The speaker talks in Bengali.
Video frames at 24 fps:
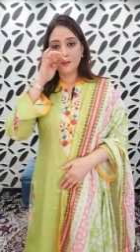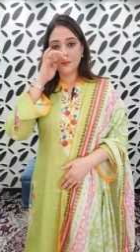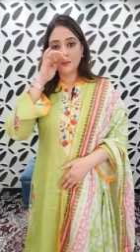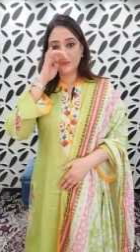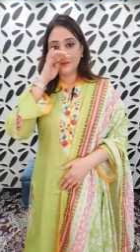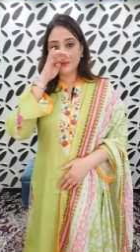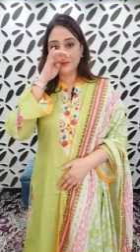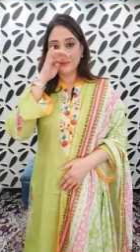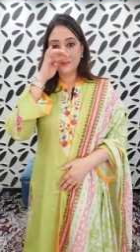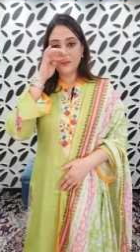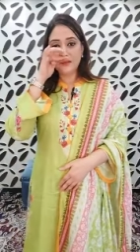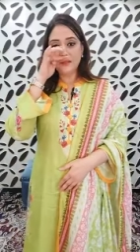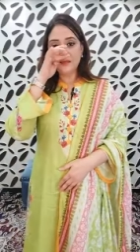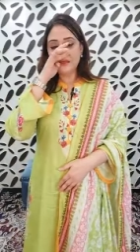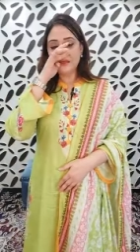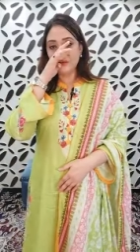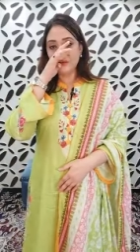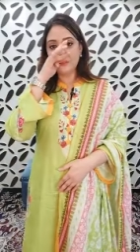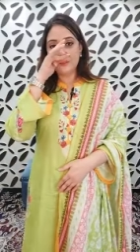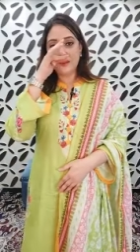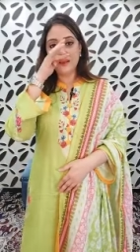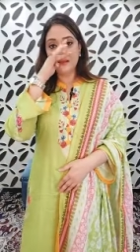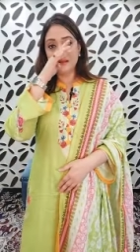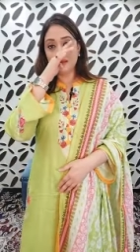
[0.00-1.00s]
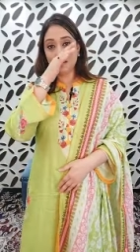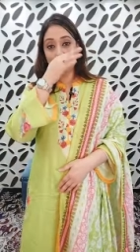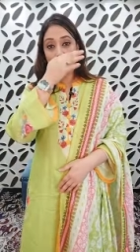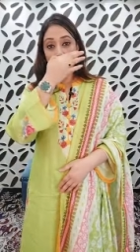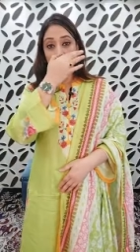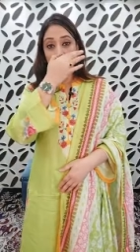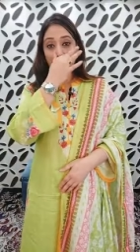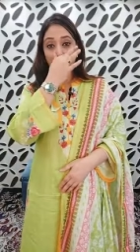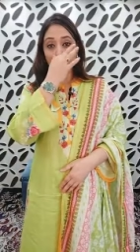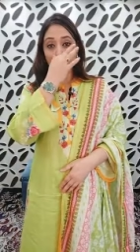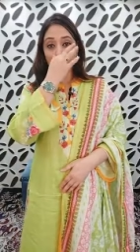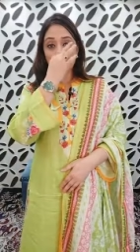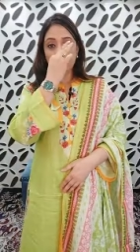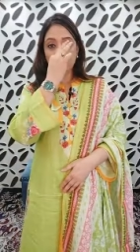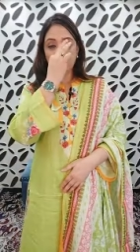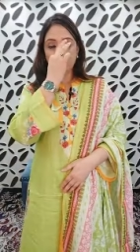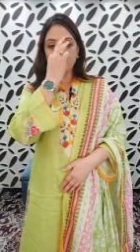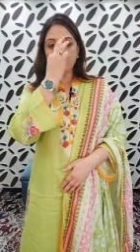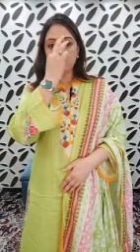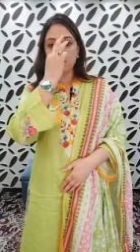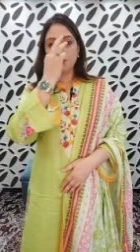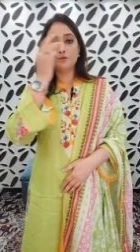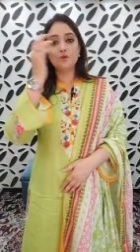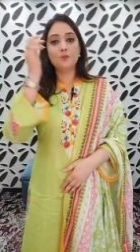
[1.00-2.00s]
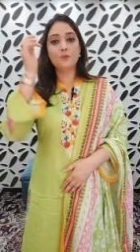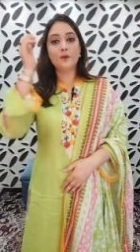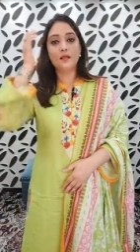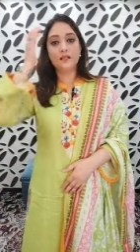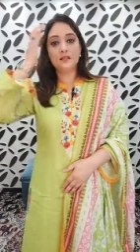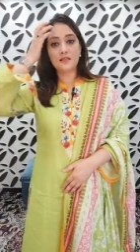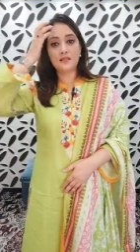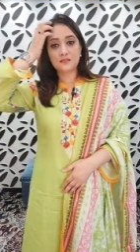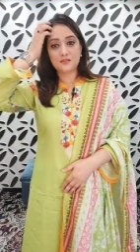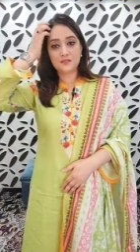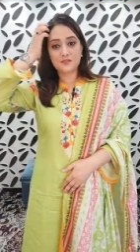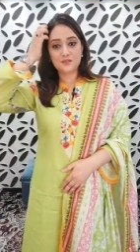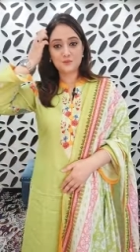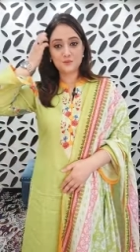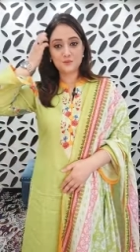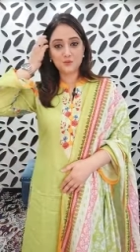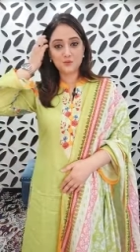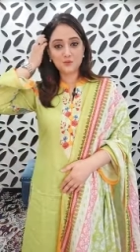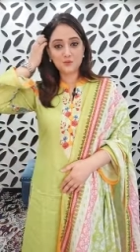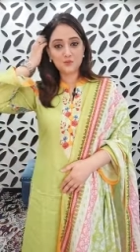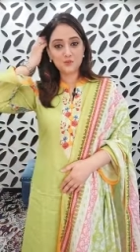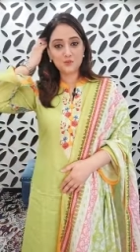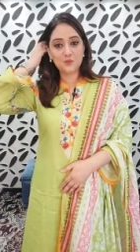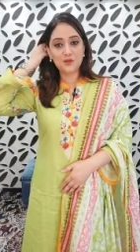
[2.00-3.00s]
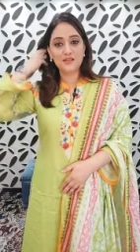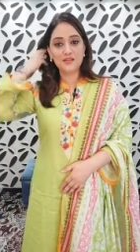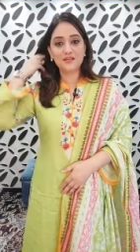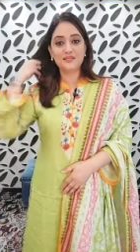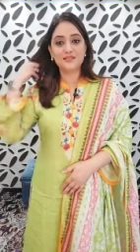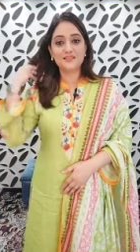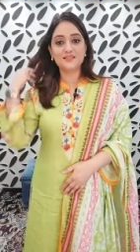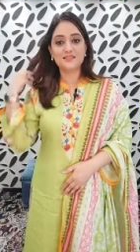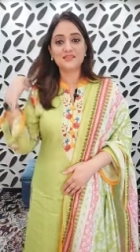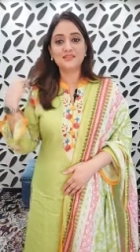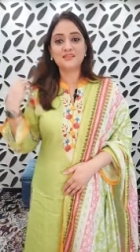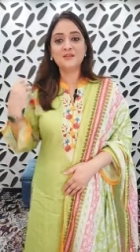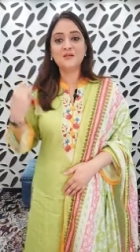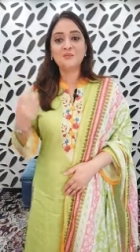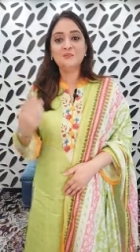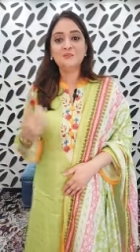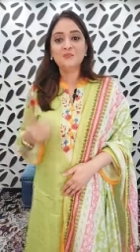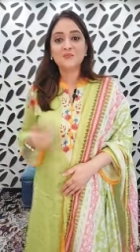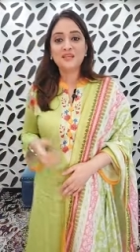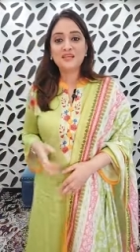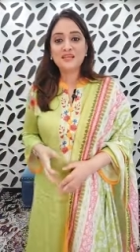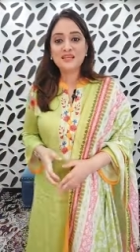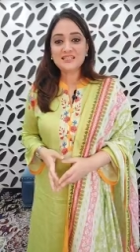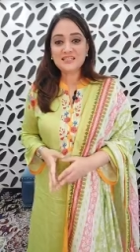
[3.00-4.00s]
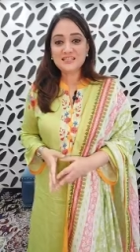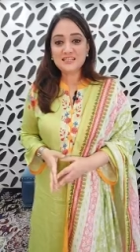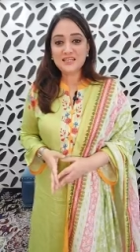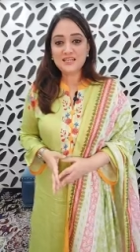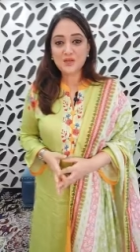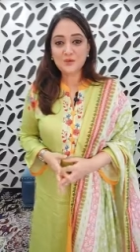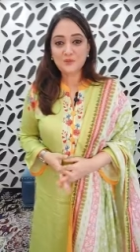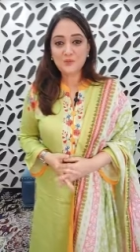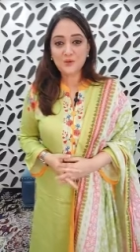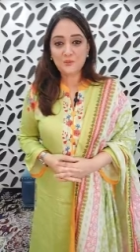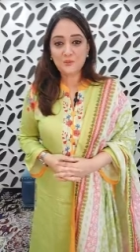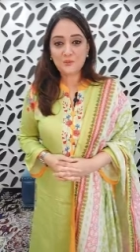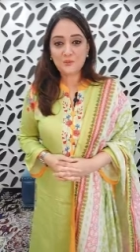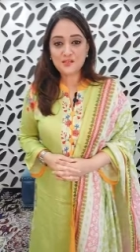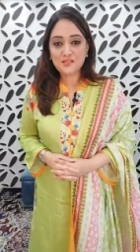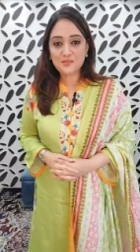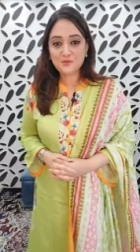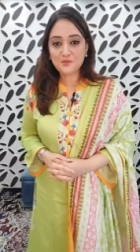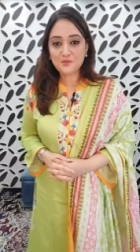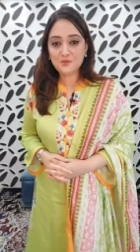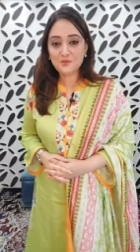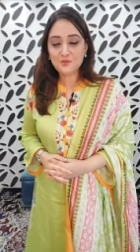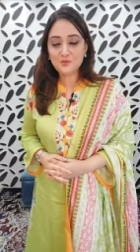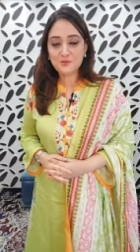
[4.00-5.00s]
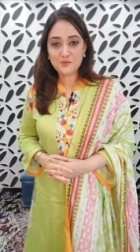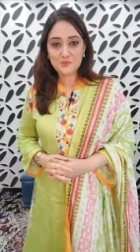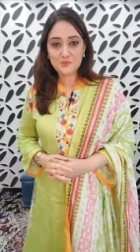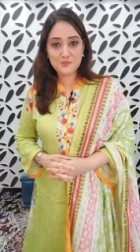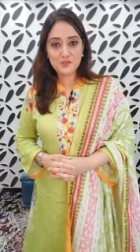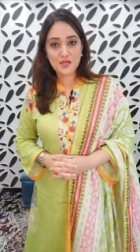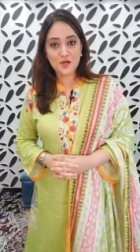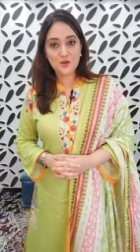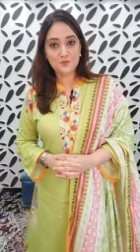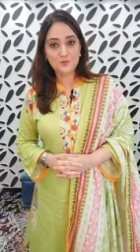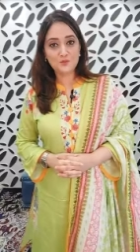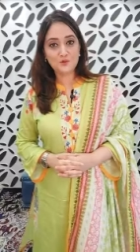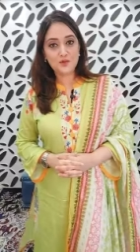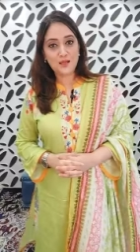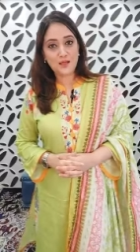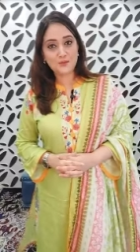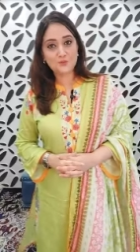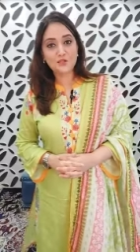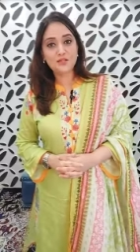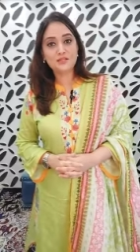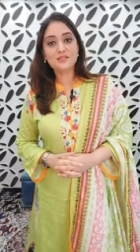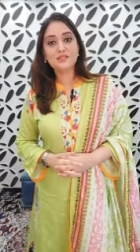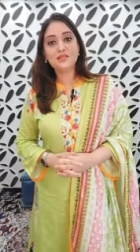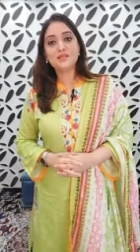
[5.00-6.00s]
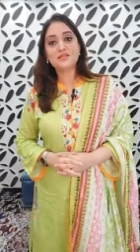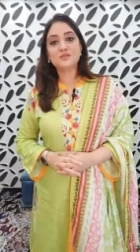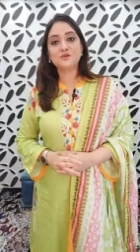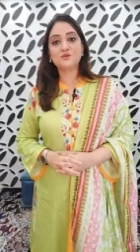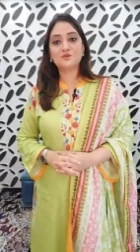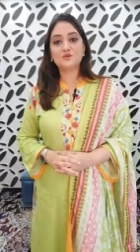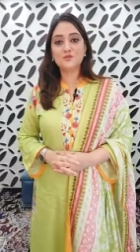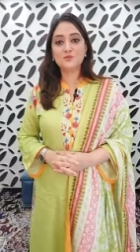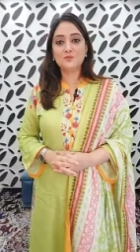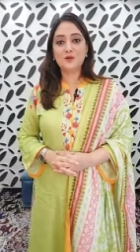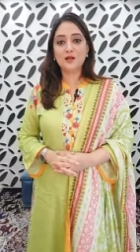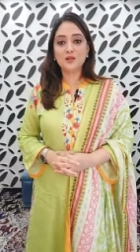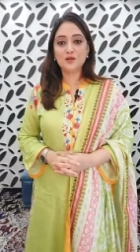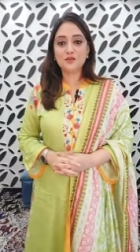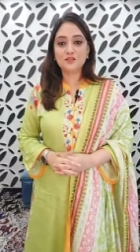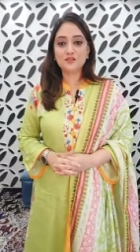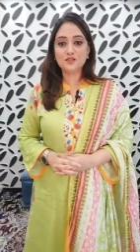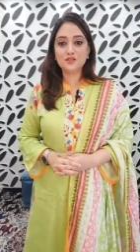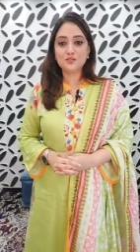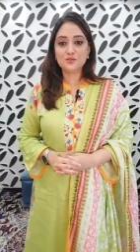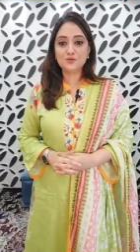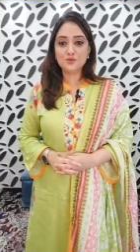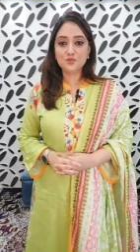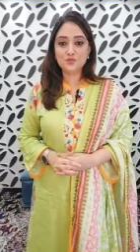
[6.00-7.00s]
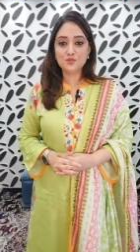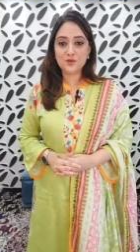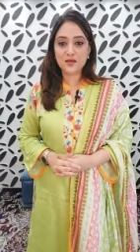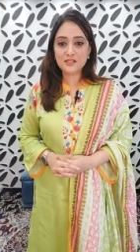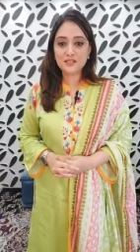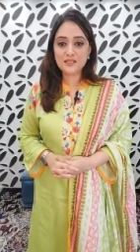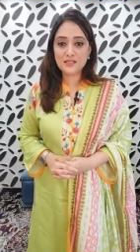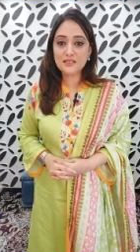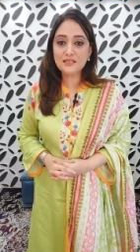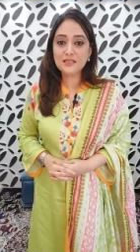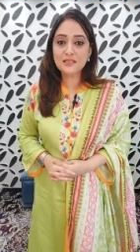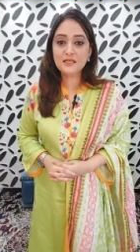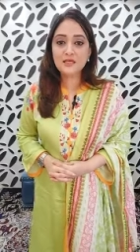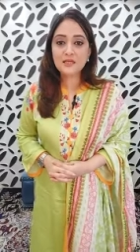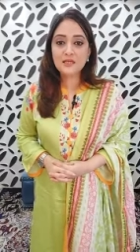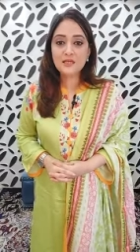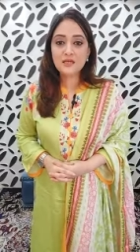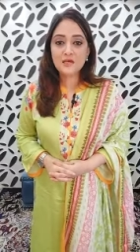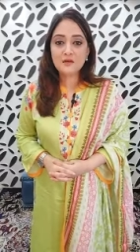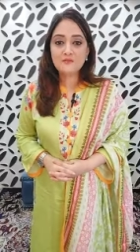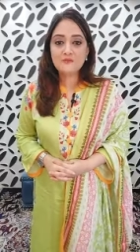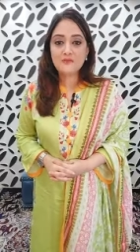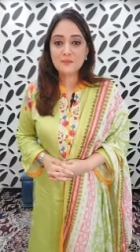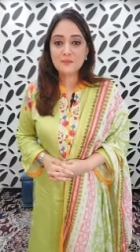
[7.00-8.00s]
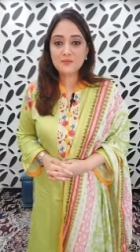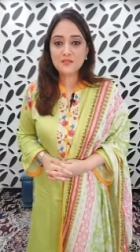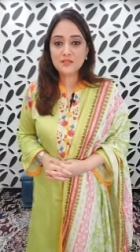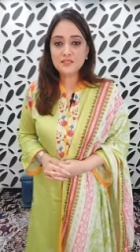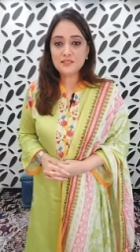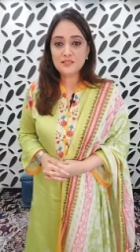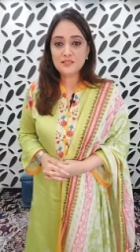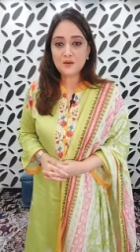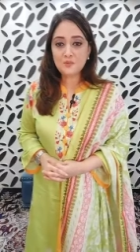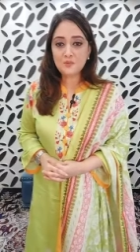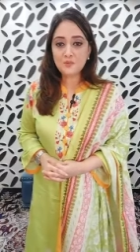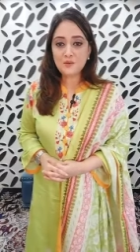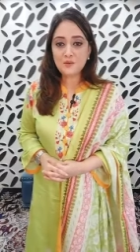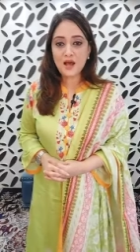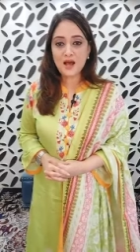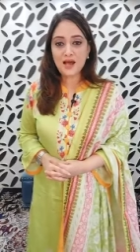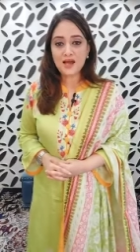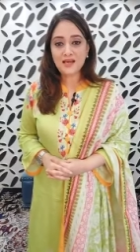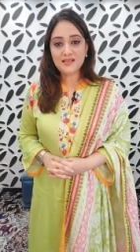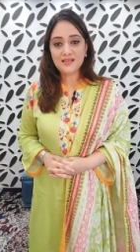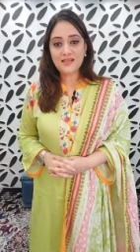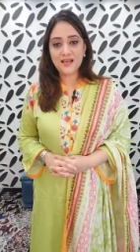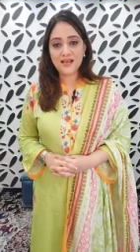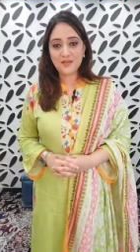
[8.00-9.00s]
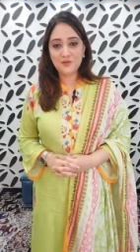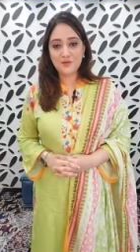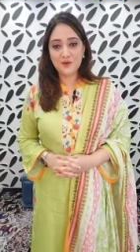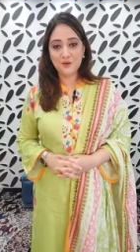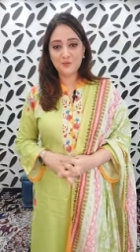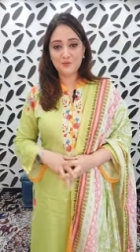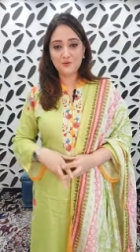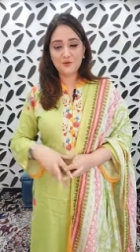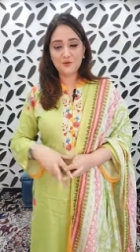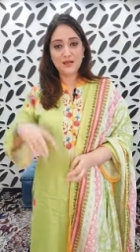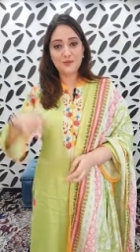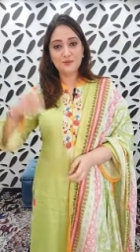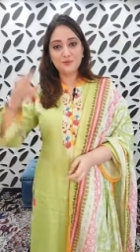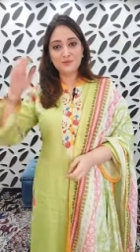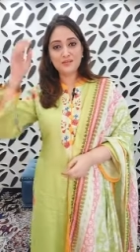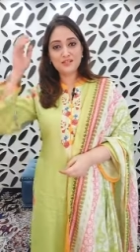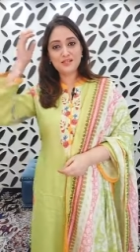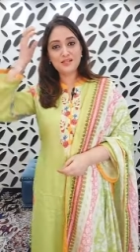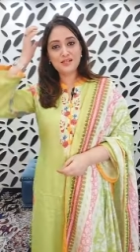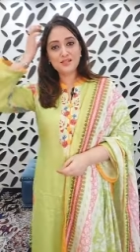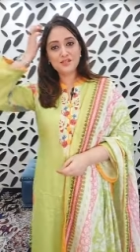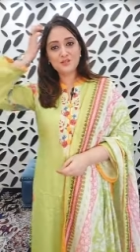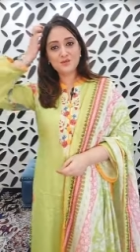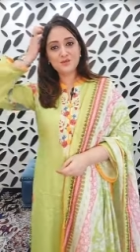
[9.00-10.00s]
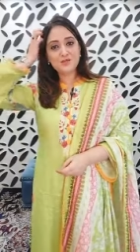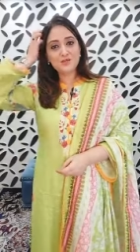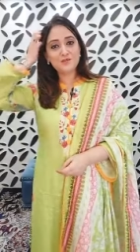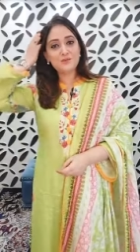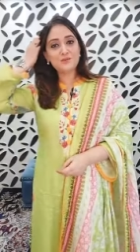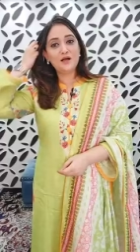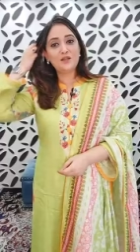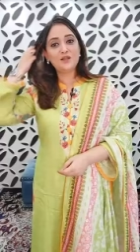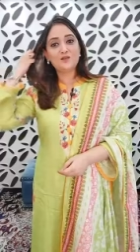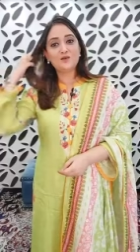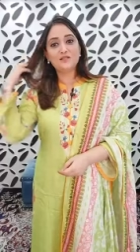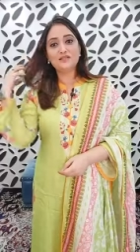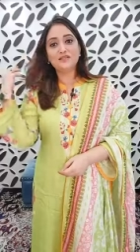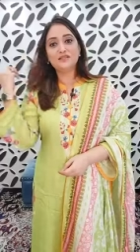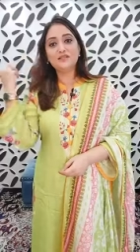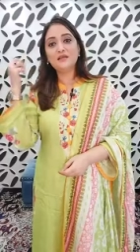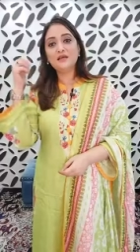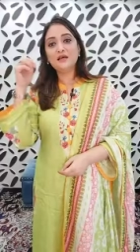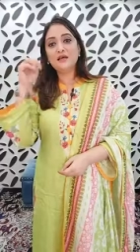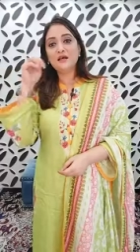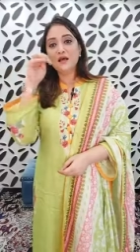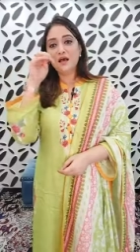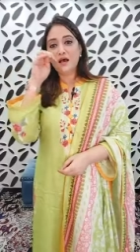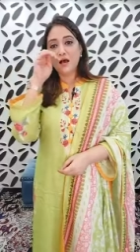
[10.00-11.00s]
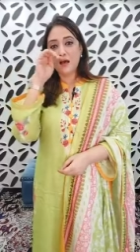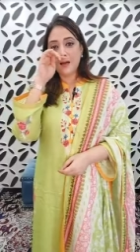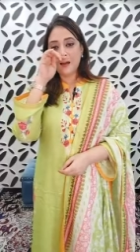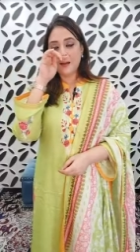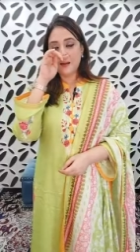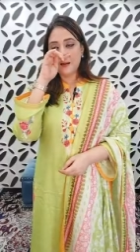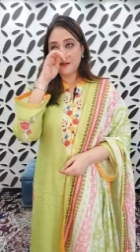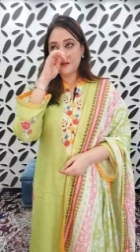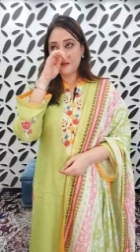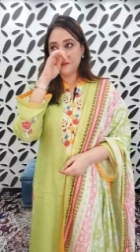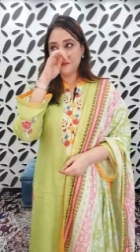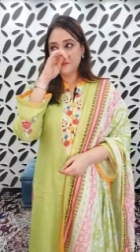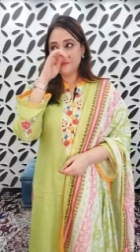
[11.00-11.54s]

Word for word: মানে প্রিন্টেড প্যান্টের তো আপু প্রচন্ড ভালো লাগতেছে প্রচন্ড ভালো লাগতেছে এসে জান আপু আপু আসসালাম আলাইকুম ইসলাম আপু কেমন আছেন আশা করছি ভালো আছেন সুস্থ আছেন ফামিদা ইসলাম আপু হাই হ্যালো আপু কেমন আছেন আশা করছি ভালো আছেন আর